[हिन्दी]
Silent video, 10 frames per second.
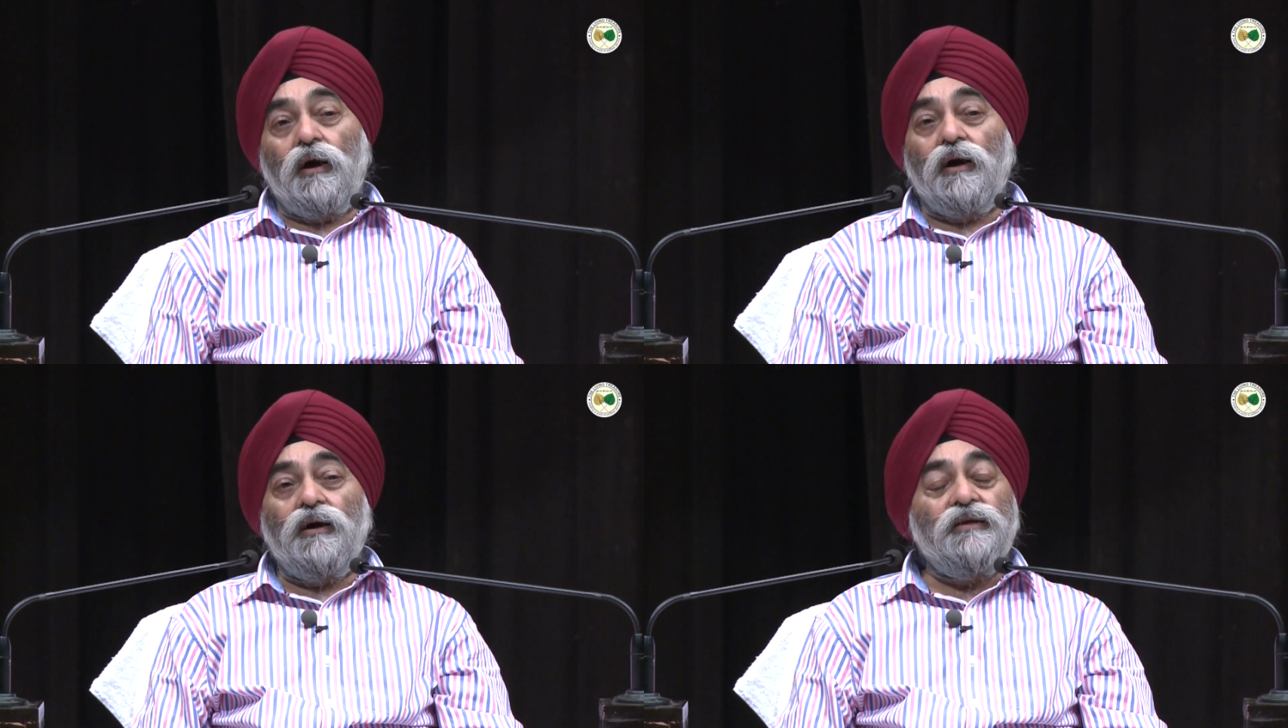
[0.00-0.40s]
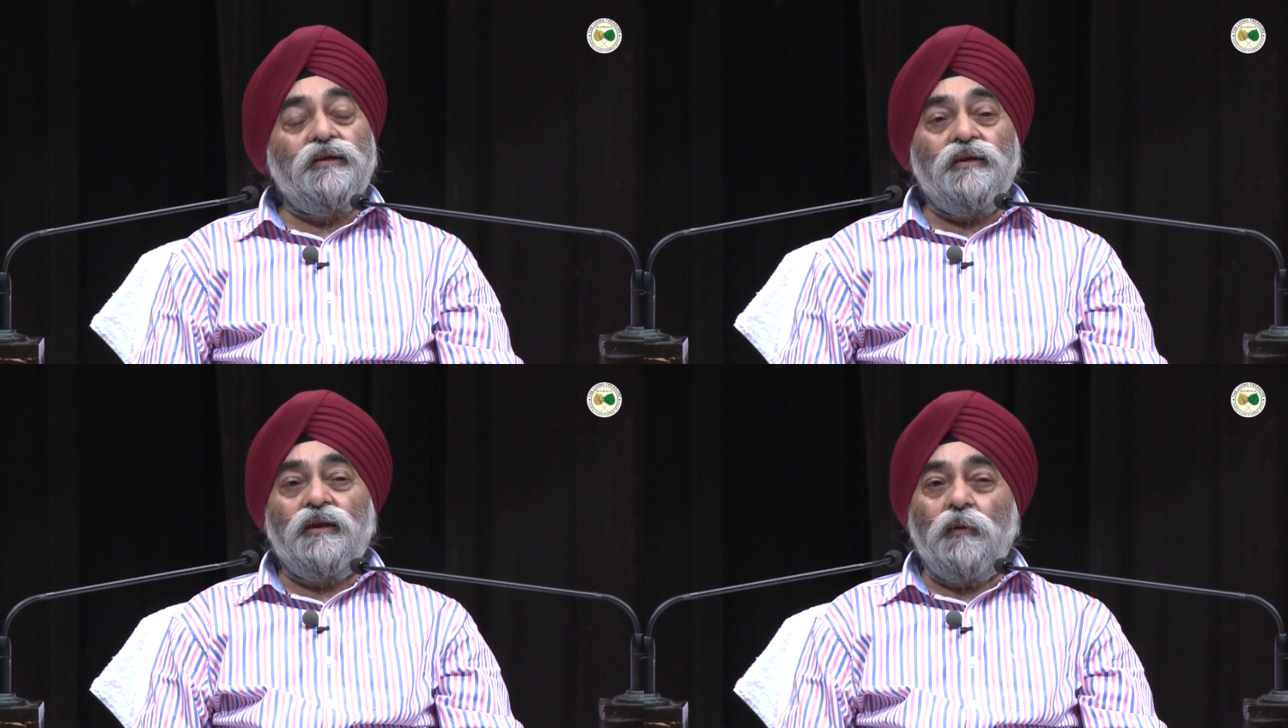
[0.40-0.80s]
अगर
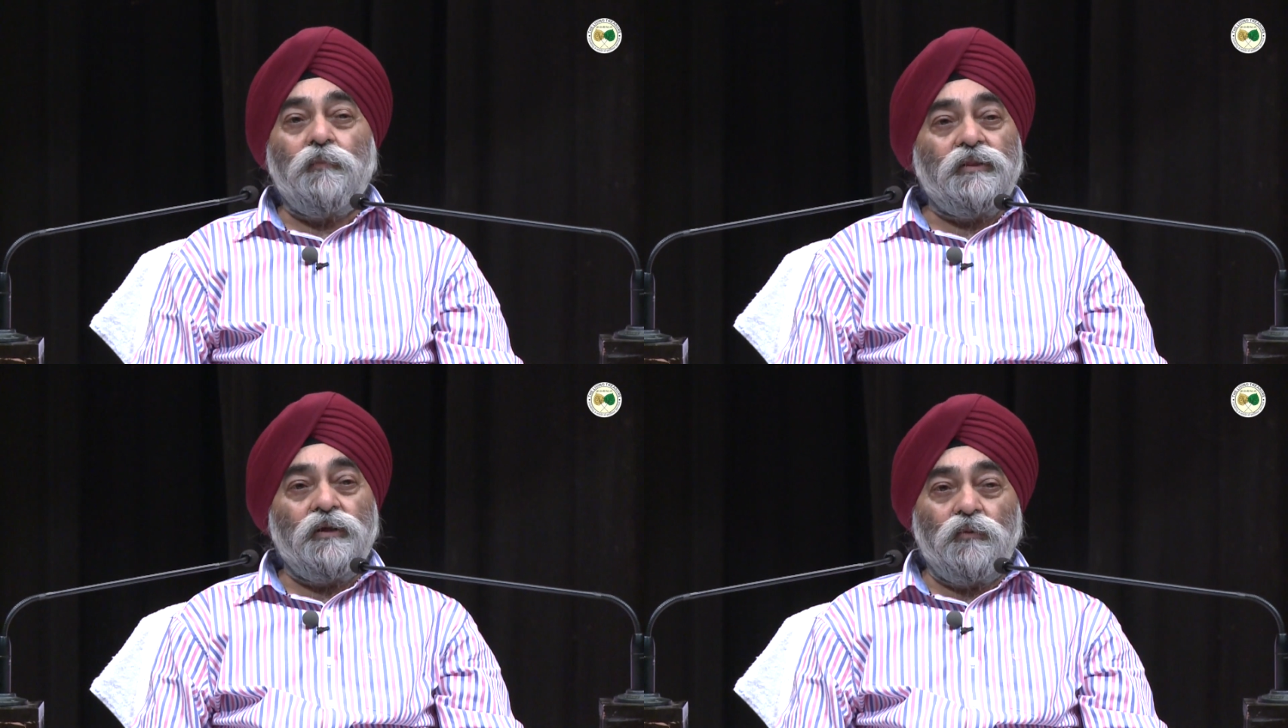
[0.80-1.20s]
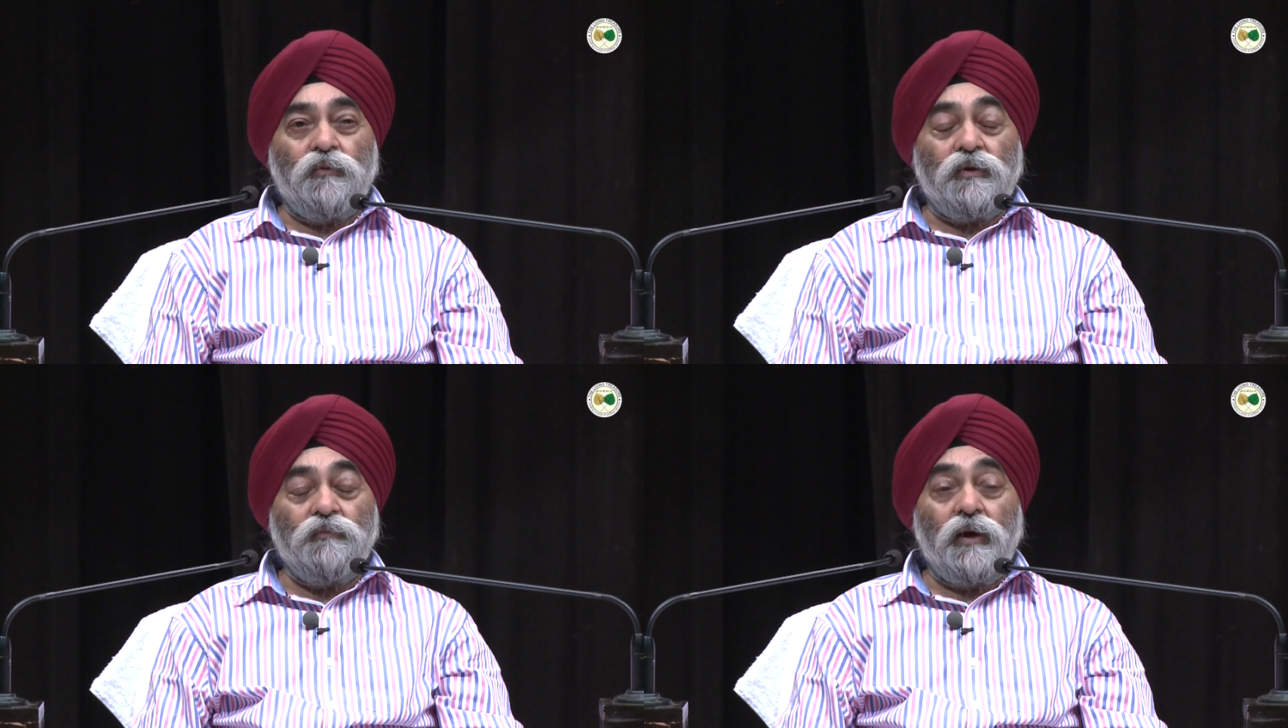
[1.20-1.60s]
ये ना पता हो
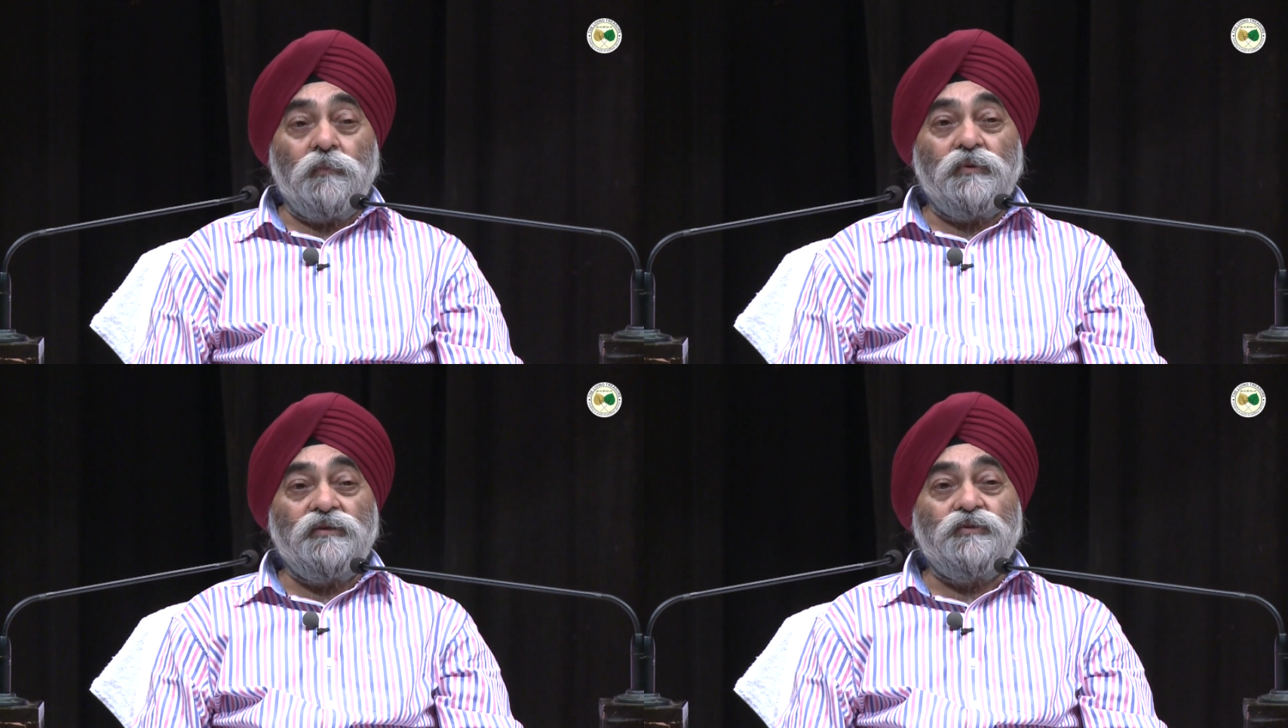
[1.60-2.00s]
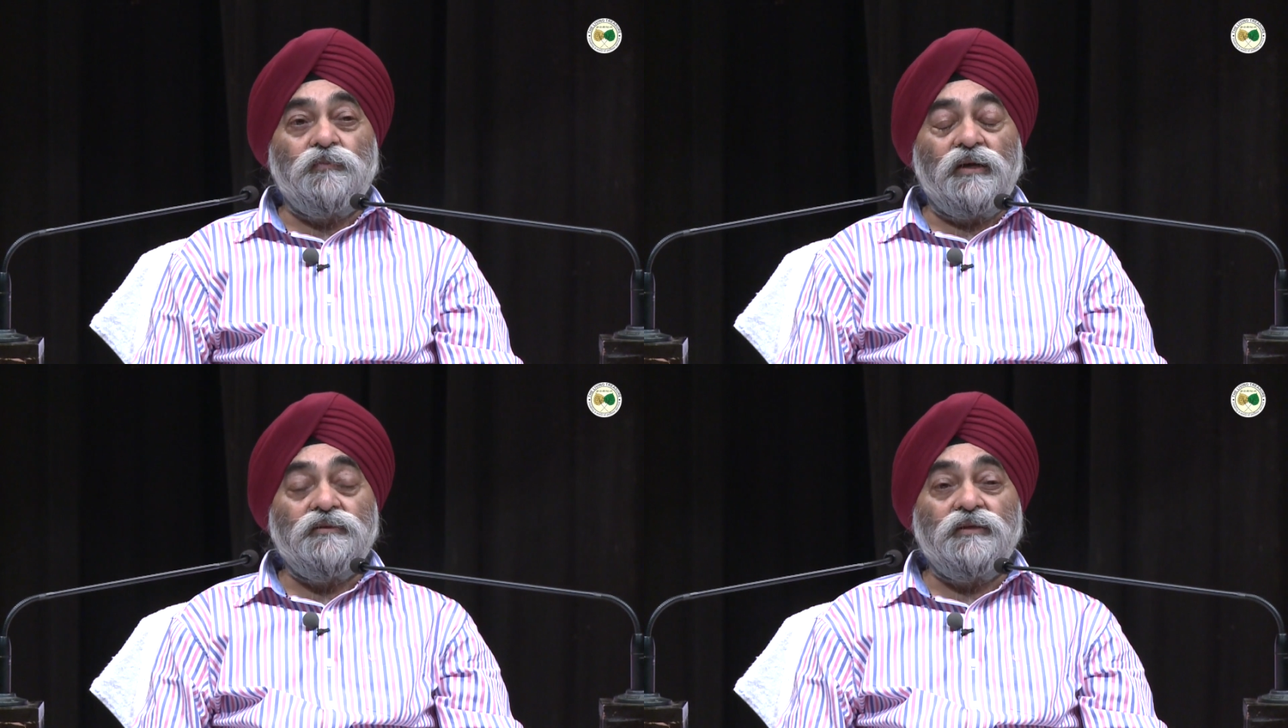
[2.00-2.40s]
कि मैं अपनी
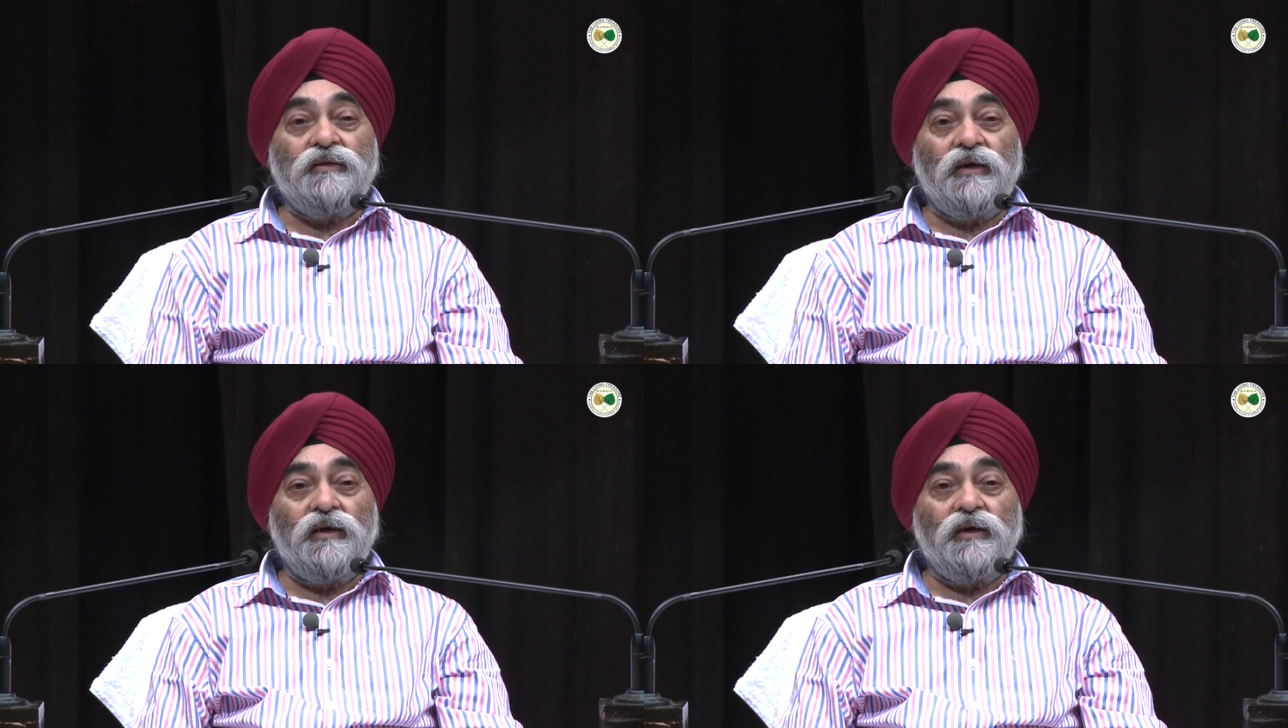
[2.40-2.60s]
ज़बान से